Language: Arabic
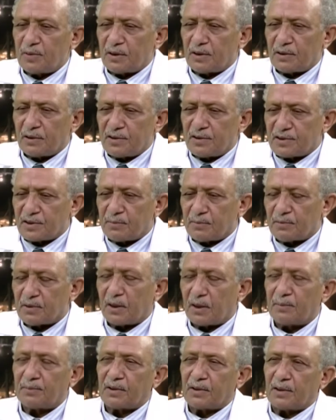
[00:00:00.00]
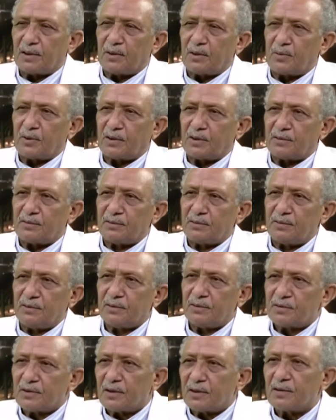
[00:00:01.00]
من الاستمتاع بتاع الاولاد
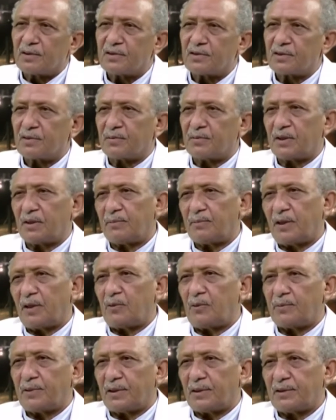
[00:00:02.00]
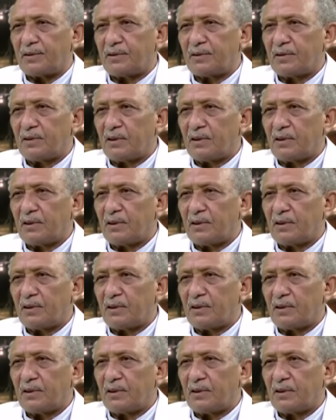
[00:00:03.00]
انت لازم تستمتع معاهم يعني